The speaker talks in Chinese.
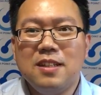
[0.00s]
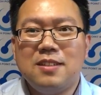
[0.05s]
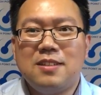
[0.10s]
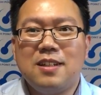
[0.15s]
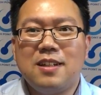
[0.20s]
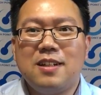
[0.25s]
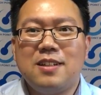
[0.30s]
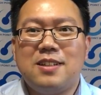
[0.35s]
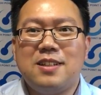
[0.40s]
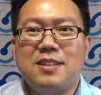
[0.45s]

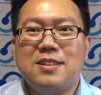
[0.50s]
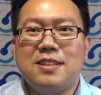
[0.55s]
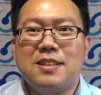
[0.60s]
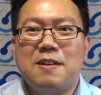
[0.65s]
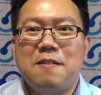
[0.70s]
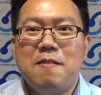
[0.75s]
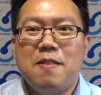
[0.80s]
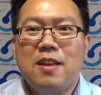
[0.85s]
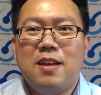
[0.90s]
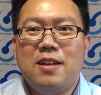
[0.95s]
这个其
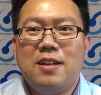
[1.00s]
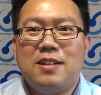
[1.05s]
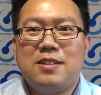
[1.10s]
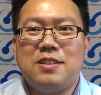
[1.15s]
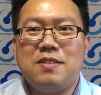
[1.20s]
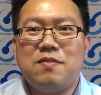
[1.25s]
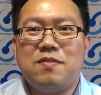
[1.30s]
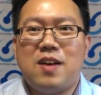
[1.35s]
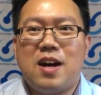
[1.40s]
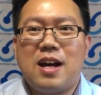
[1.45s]
实
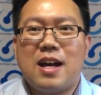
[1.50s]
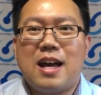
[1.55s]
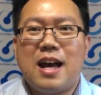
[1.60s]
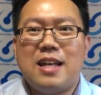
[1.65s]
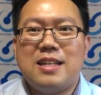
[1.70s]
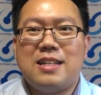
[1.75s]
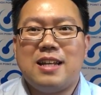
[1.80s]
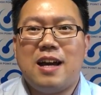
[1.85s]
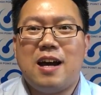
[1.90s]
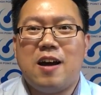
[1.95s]
警方
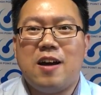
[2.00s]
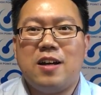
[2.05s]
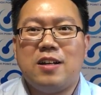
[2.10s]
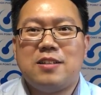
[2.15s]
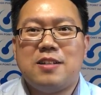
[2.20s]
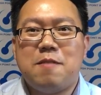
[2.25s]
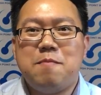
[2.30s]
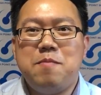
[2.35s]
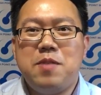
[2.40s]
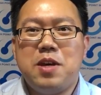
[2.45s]
看起来好像
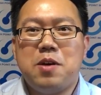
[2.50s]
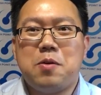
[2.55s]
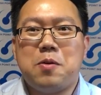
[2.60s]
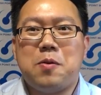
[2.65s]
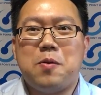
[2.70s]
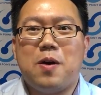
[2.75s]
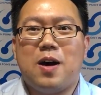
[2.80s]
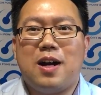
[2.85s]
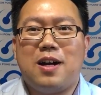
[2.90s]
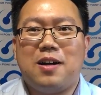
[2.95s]
在灭
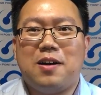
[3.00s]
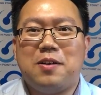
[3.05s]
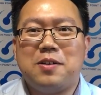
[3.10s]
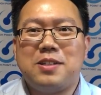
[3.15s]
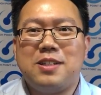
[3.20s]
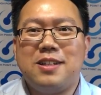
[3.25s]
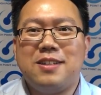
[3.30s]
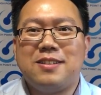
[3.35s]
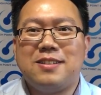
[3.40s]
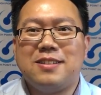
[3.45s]
火啊，然后
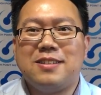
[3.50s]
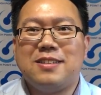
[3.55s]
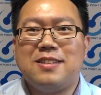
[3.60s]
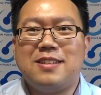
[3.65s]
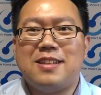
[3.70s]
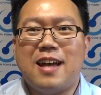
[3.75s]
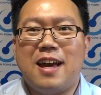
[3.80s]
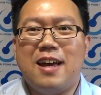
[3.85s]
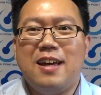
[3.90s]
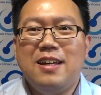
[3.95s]
其实是
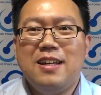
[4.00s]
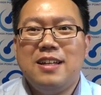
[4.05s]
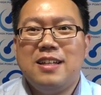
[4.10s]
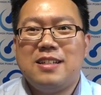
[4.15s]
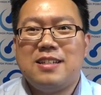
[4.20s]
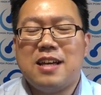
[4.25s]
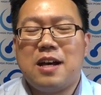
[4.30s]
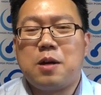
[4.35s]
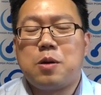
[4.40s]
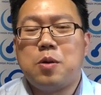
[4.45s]
在
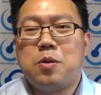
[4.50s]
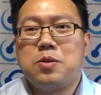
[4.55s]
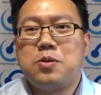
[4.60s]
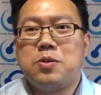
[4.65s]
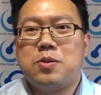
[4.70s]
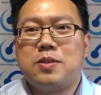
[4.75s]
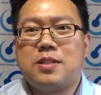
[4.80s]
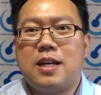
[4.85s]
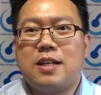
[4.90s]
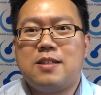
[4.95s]
向公
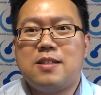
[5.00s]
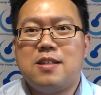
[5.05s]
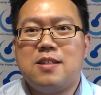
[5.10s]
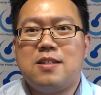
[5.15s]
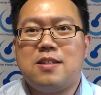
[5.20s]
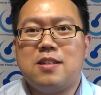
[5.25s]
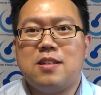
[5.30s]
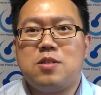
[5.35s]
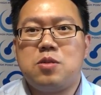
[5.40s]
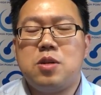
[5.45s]
众在证
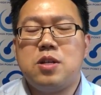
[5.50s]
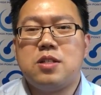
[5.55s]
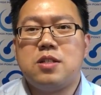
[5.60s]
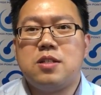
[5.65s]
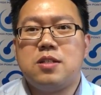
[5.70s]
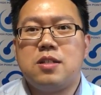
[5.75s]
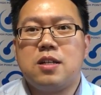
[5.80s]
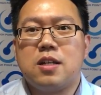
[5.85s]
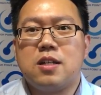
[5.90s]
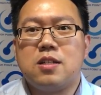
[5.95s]
实，确
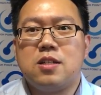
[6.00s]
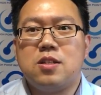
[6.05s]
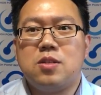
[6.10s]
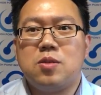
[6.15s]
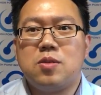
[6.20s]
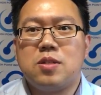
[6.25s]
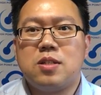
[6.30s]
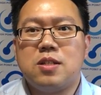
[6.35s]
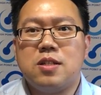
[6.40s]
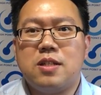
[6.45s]
实这个失
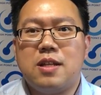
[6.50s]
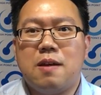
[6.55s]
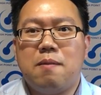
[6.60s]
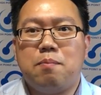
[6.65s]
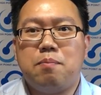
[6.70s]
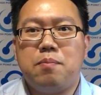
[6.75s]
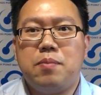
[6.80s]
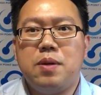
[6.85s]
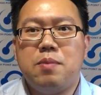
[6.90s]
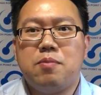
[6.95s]
踪事
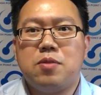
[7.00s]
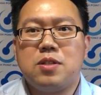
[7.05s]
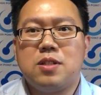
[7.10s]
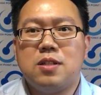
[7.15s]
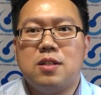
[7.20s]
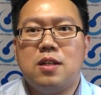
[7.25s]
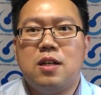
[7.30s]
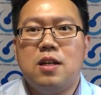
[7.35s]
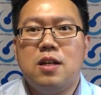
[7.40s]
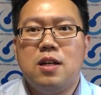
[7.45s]
件并不
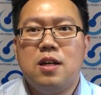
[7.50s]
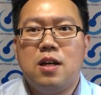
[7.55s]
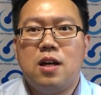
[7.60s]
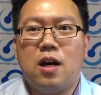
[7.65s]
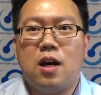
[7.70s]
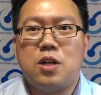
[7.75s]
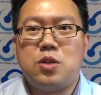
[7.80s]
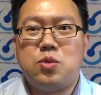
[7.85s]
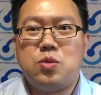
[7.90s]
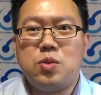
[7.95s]
是
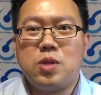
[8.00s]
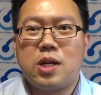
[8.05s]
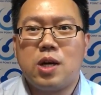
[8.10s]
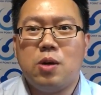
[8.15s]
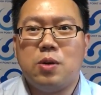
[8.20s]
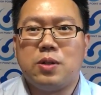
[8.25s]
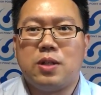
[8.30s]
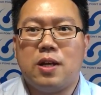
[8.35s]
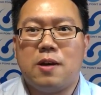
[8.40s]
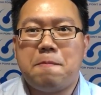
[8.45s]
啊虚
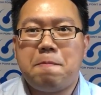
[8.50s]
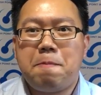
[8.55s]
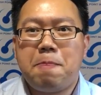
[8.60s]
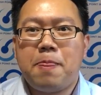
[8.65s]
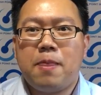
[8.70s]
构的。